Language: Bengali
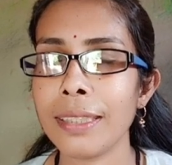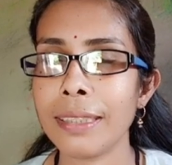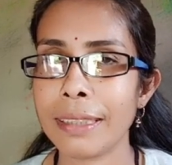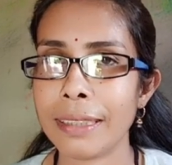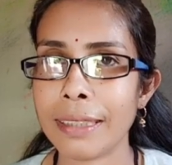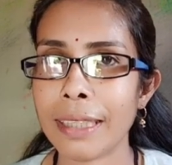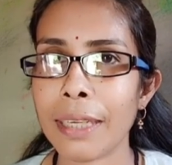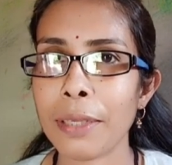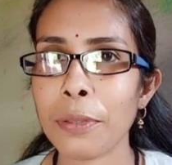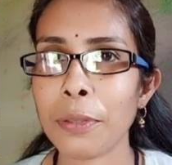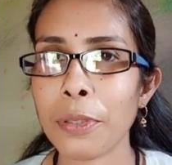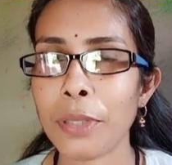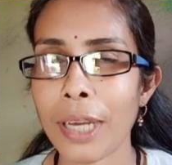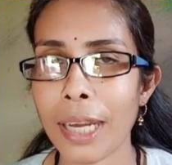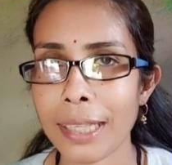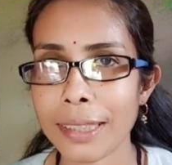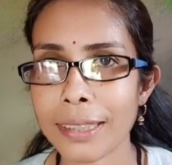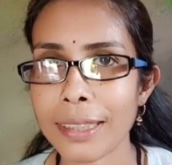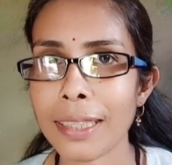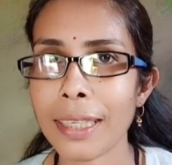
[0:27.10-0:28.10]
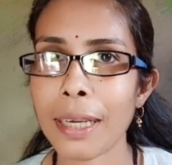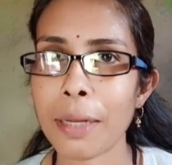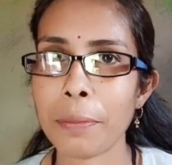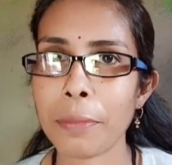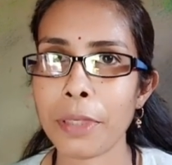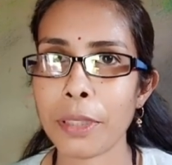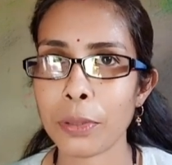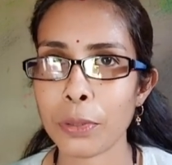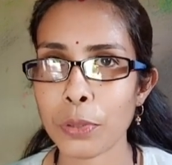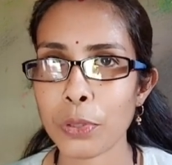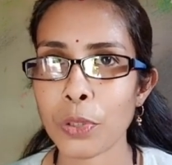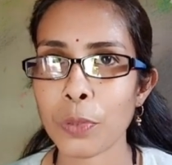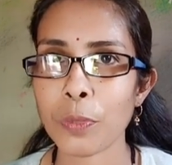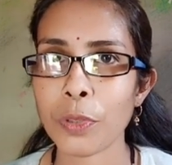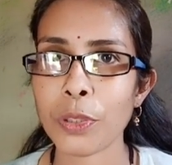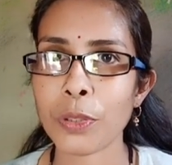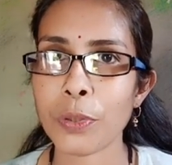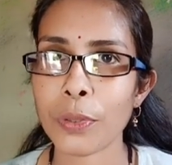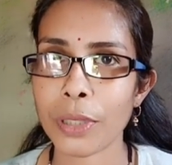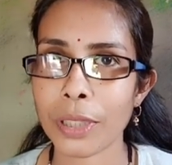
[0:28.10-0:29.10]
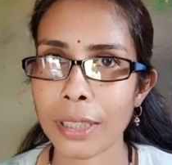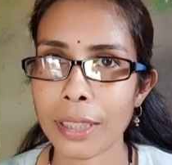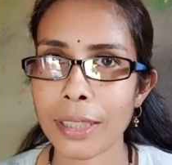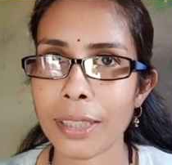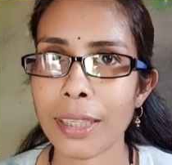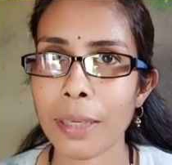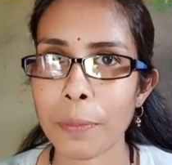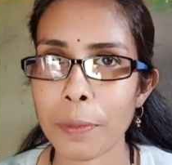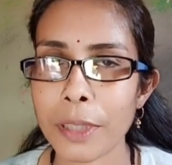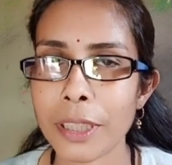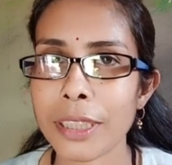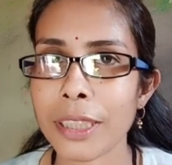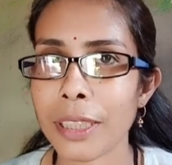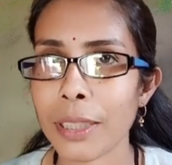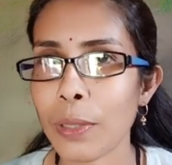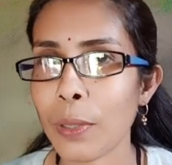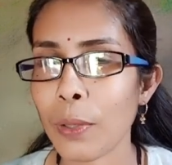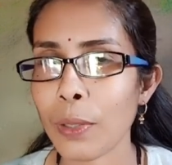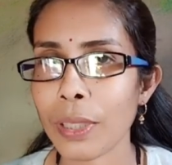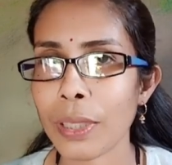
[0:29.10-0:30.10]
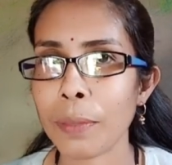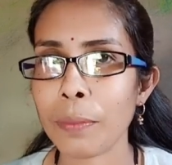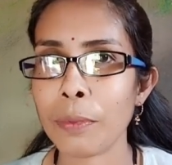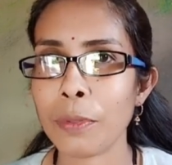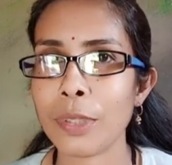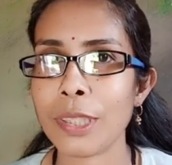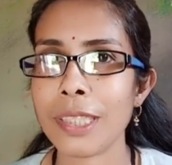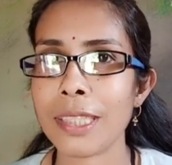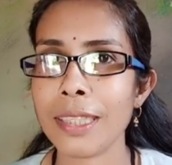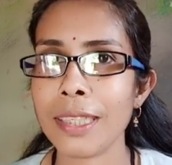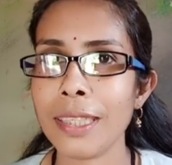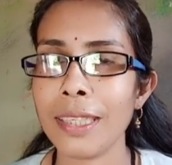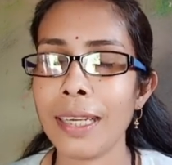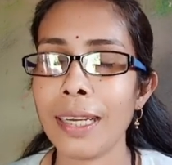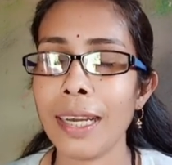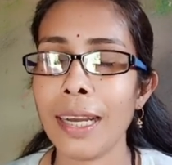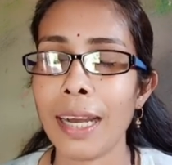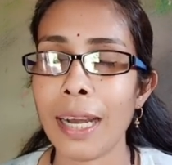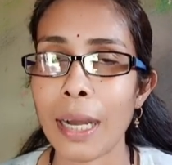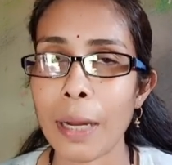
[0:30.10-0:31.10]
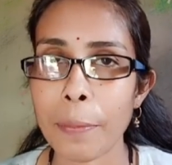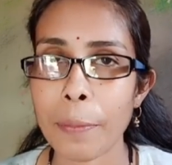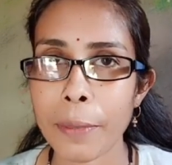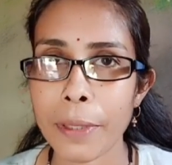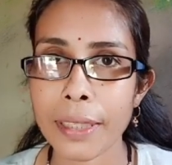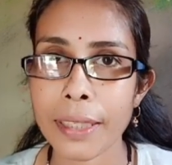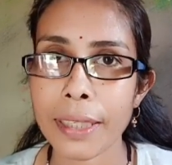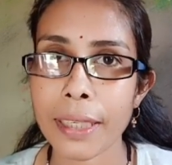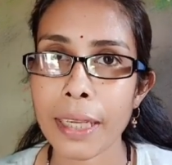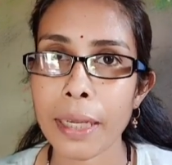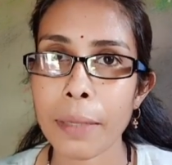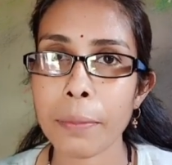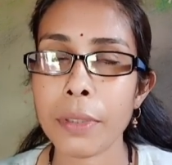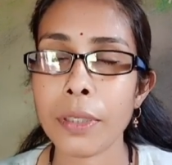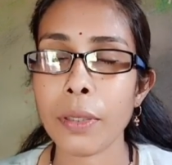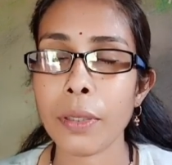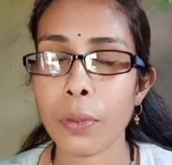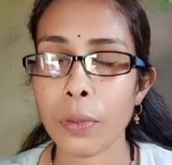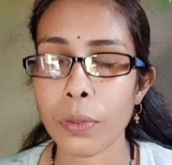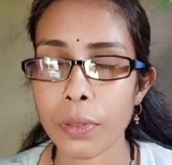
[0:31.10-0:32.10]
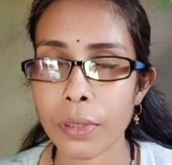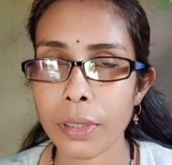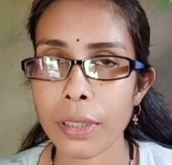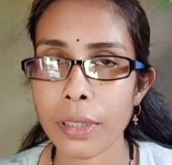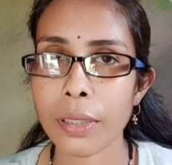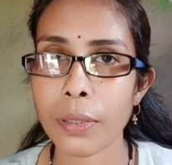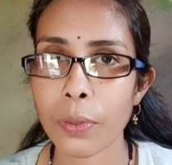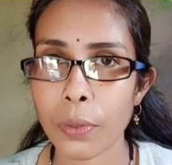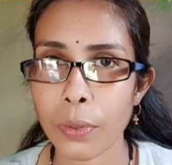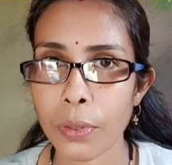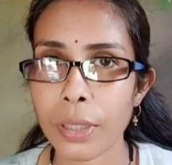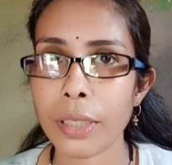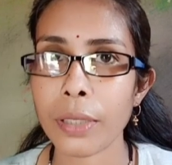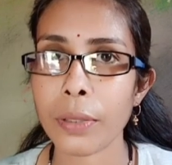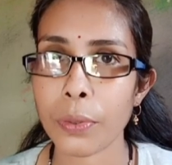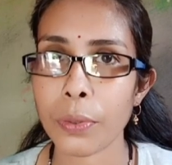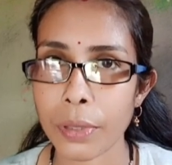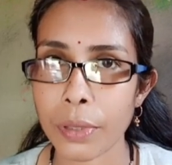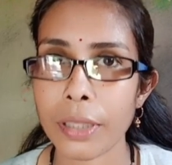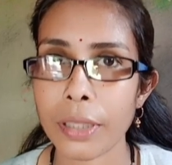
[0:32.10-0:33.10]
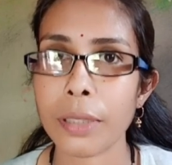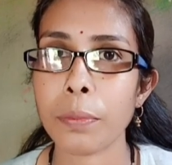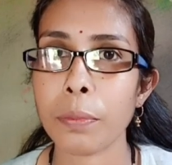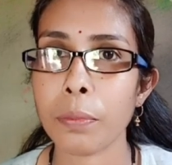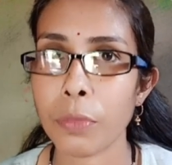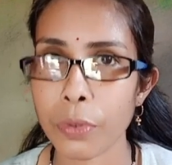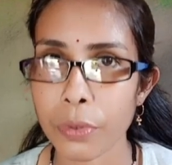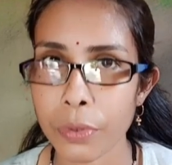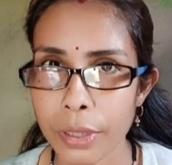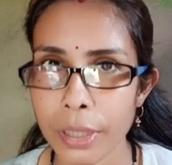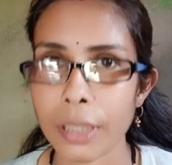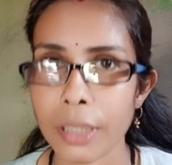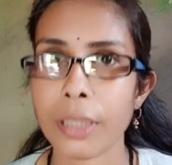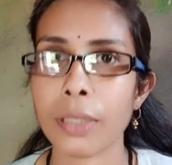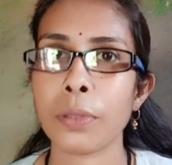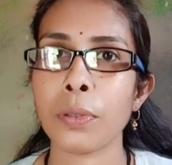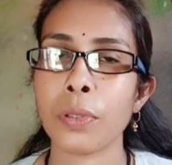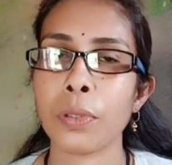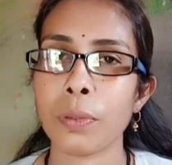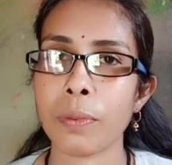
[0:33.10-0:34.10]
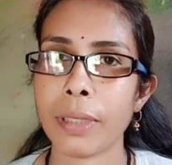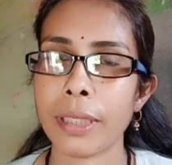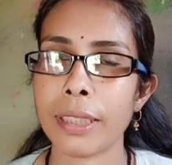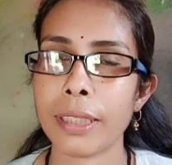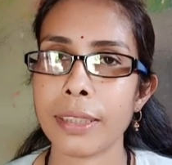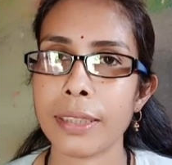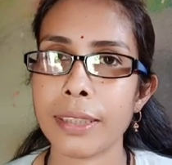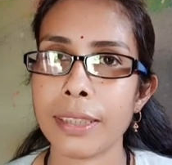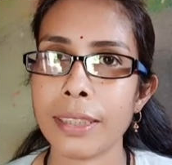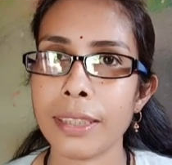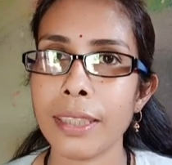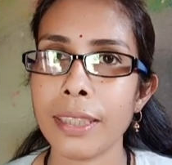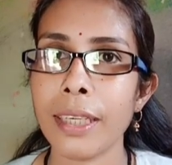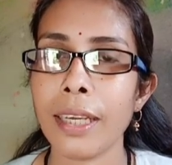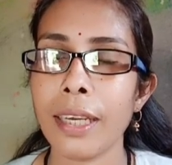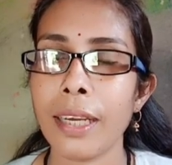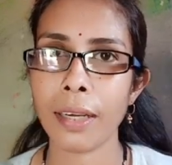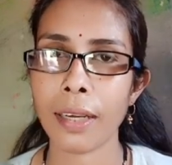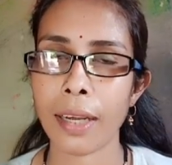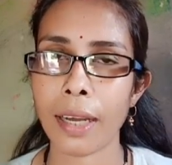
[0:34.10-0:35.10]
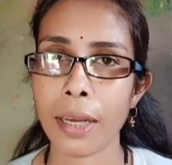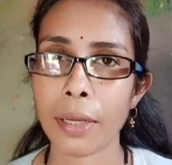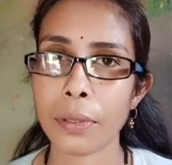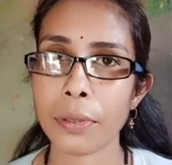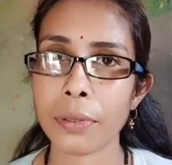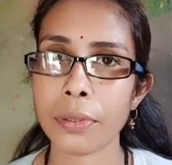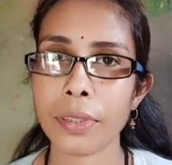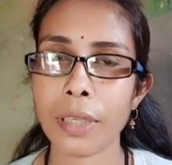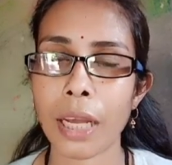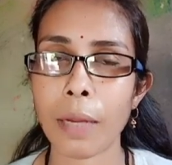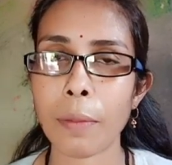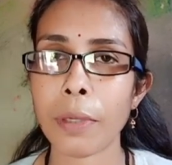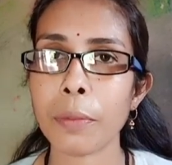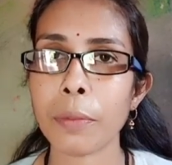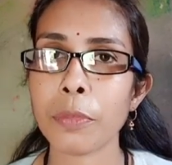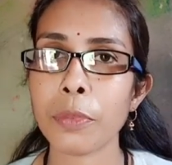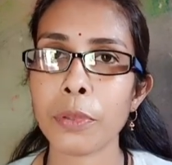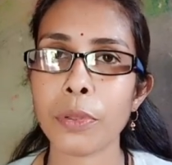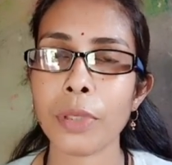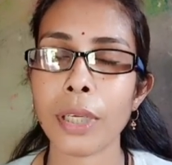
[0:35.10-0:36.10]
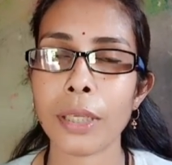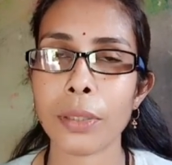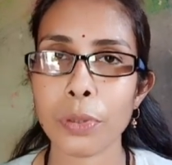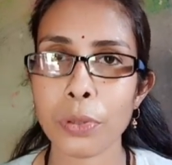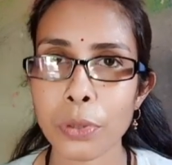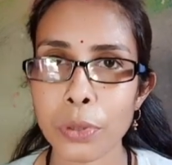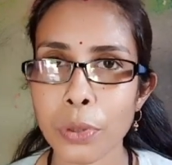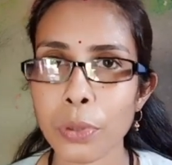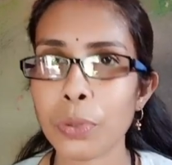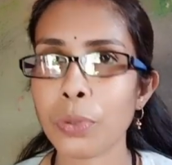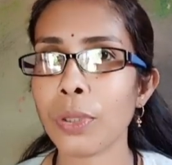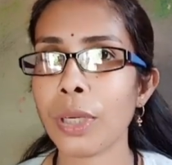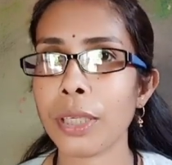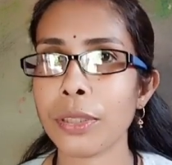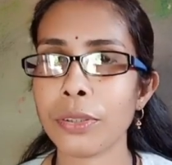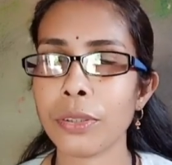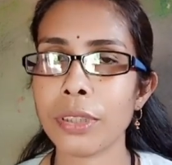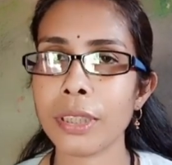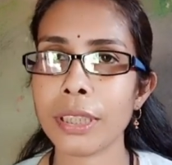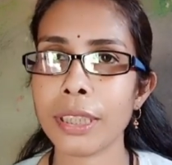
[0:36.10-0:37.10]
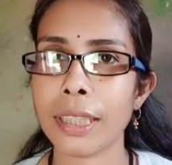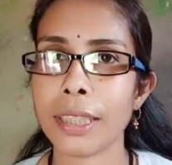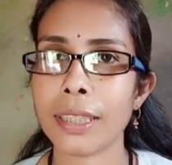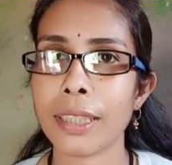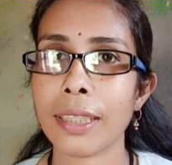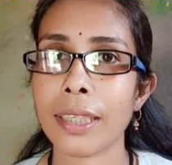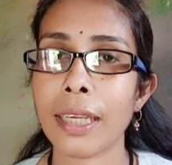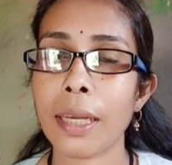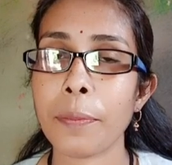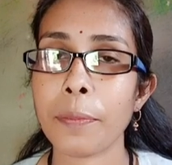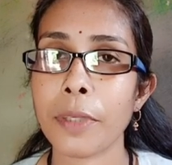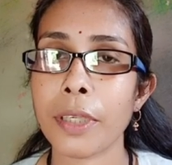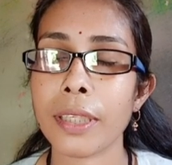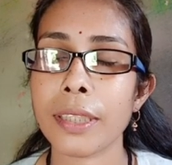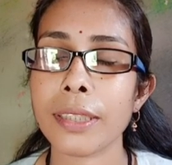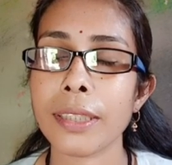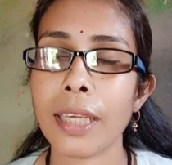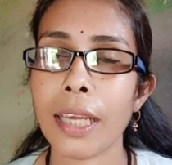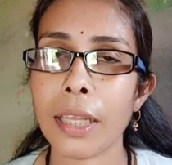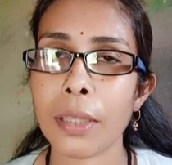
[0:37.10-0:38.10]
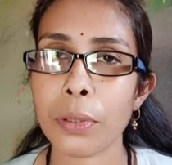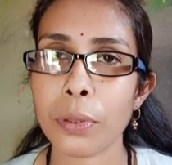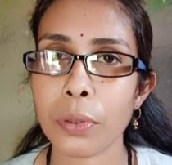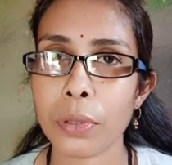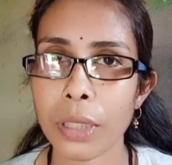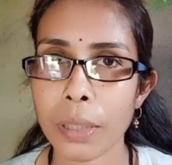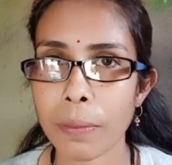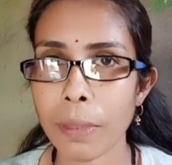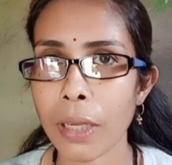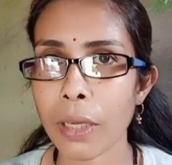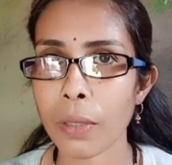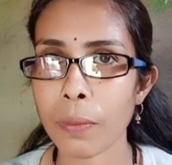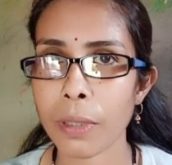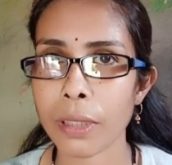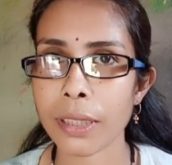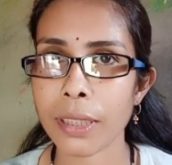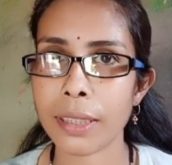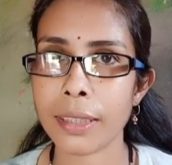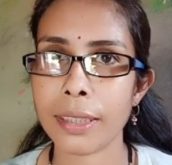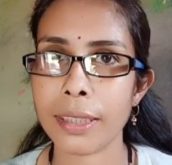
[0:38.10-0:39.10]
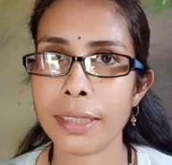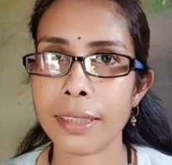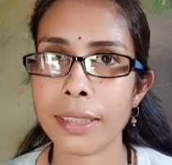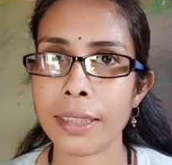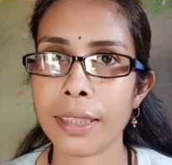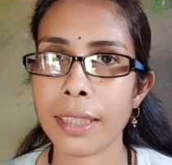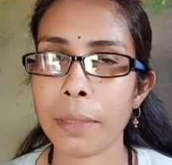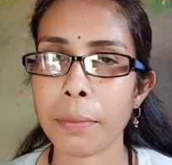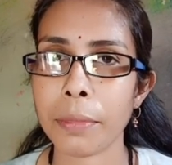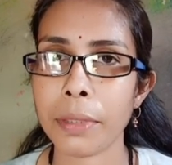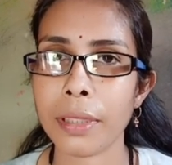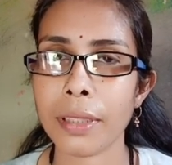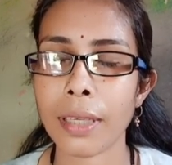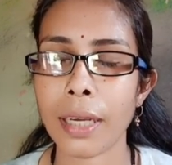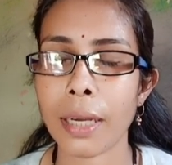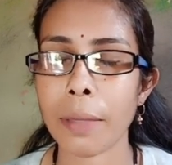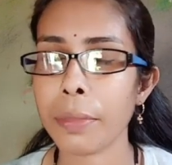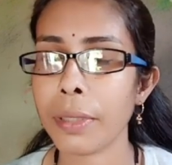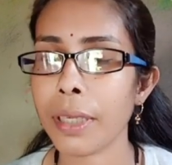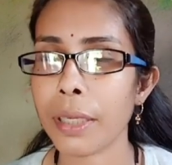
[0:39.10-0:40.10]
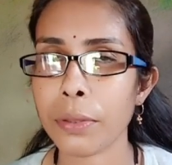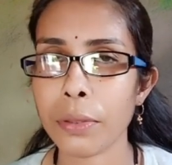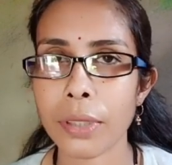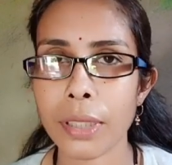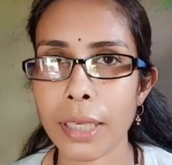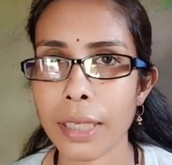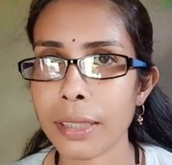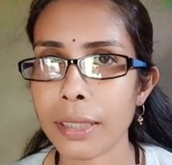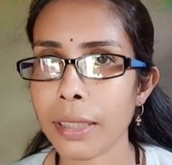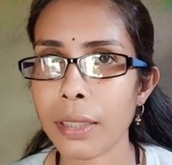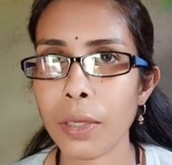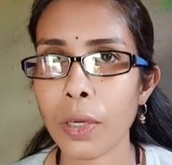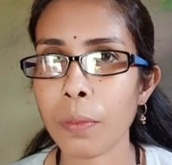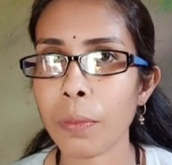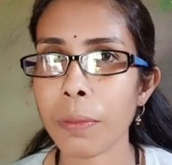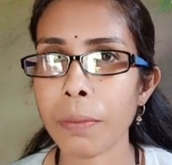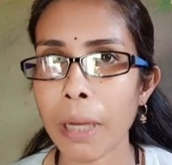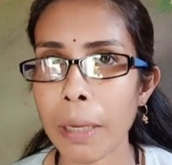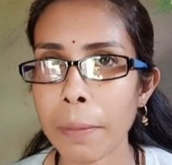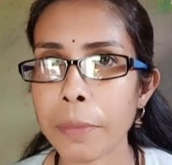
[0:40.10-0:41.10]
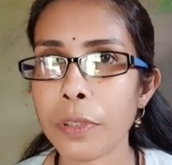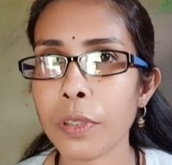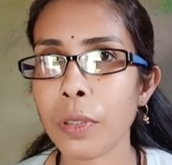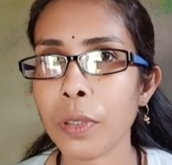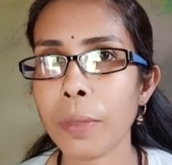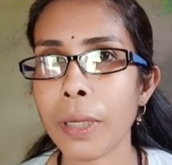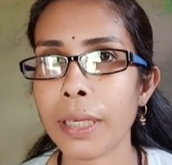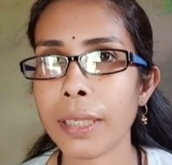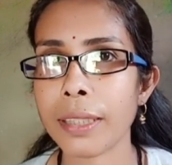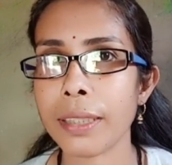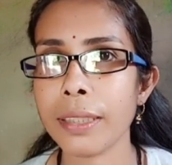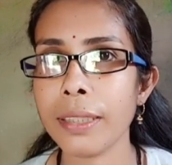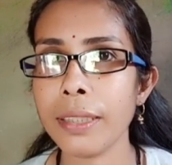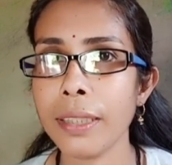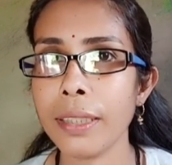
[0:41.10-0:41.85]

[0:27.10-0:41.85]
যাই হোক আজকে আমি একটু সময় করে আপনাদের সাথে কথা বলছি আপনাদেরকে আমি অনেক অনেক অনেক মন থেকে ধন্যবাদ দিচ্ছি কারণ আমার মতো এত ছোট একজন ক্রিয়েটারকে আপনারা যে এতটা ভালোবাসা দিয়েছেন আমি আমি এত তাড়াতাড়ি হবে ভাবতেও পারিনি